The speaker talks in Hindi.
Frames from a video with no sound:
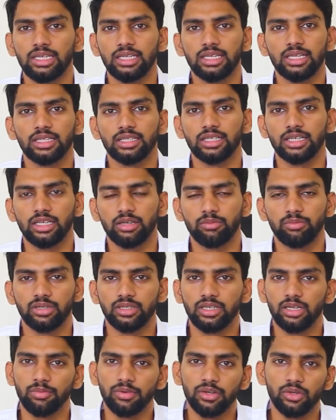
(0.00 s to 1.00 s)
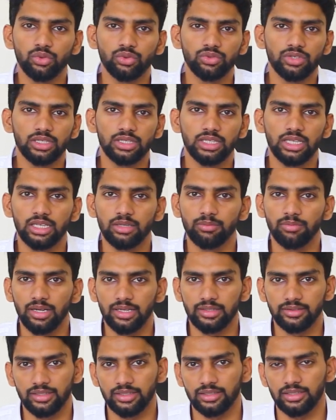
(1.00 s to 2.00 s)
इन्हीं के तकरीबन डबल हो जाते हैं
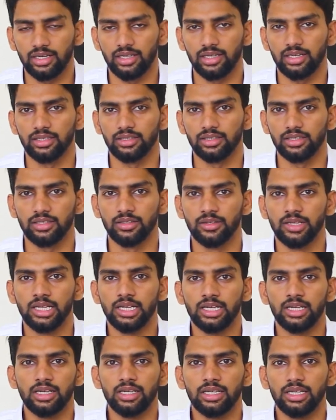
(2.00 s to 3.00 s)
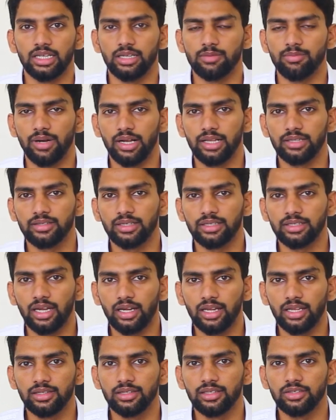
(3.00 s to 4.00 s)
इकबाल सेक्टर के अंदर इकबाल
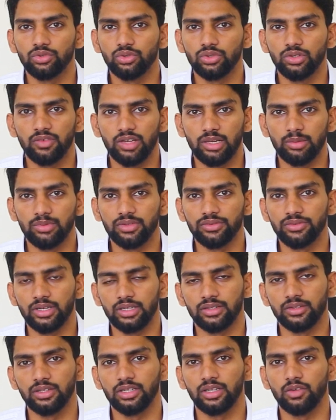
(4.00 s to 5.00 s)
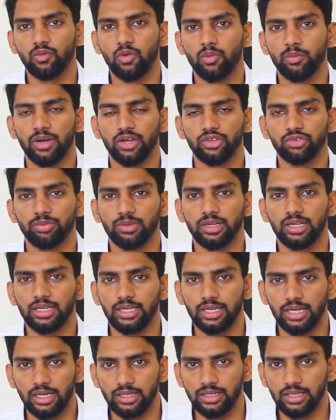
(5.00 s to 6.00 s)
सेक्टर के अंदर जो डेवलपमेंट चार्जेस हैं वो पाँच
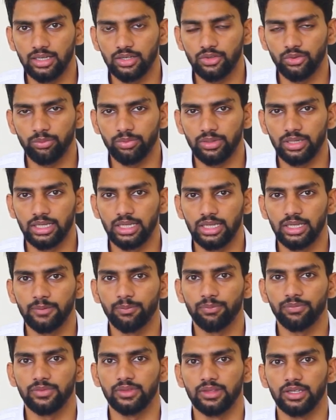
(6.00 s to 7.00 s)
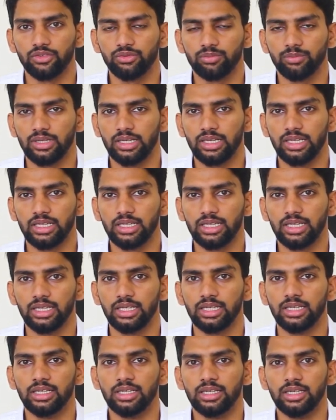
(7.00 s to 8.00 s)
मरल के आठ लाख रुपये हैं दस मरल
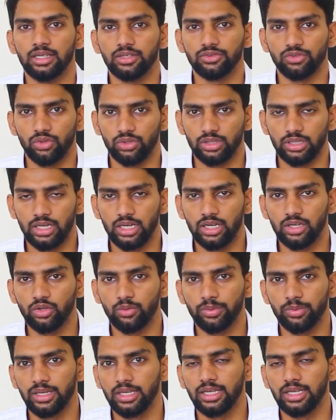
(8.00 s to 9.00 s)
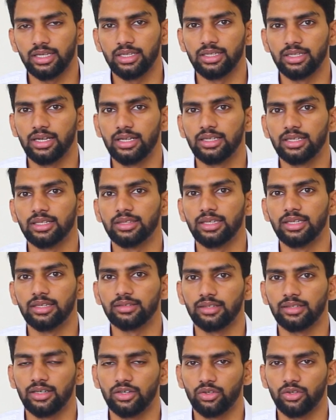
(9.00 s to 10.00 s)
के चौदह लाख रुपए हैं किनाल के
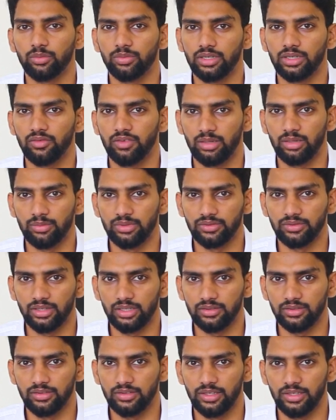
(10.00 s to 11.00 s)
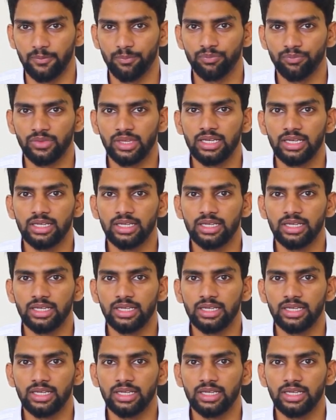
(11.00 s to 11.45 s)
तेईस लाख रुपए डेवलपमेंट चार्जेस हैं